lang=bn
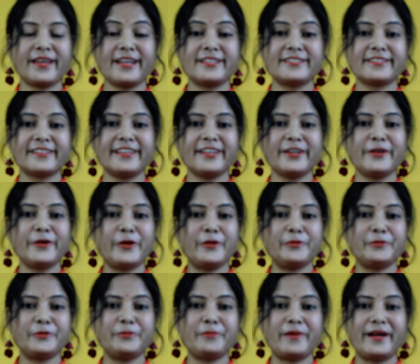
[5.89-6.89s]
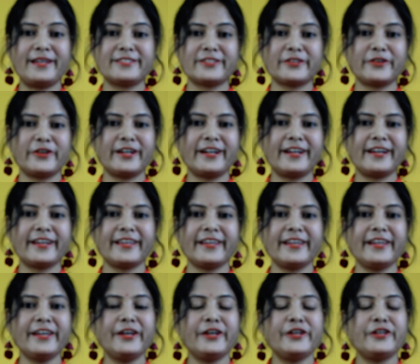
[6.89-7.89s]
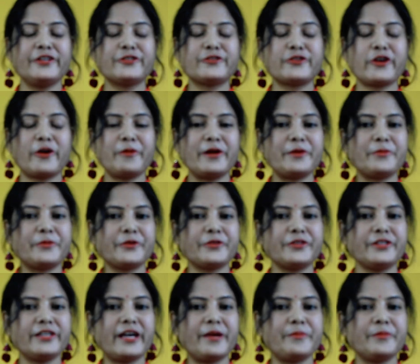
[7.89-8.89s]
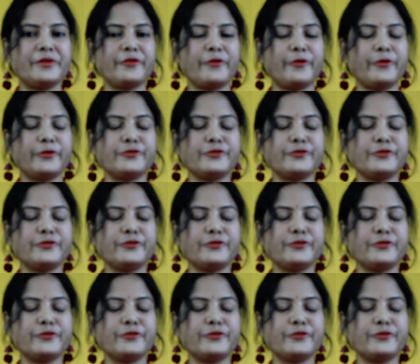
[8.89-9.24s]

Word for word: আজকে গল্প পাঠ করার আগে সবার প্রতি আমি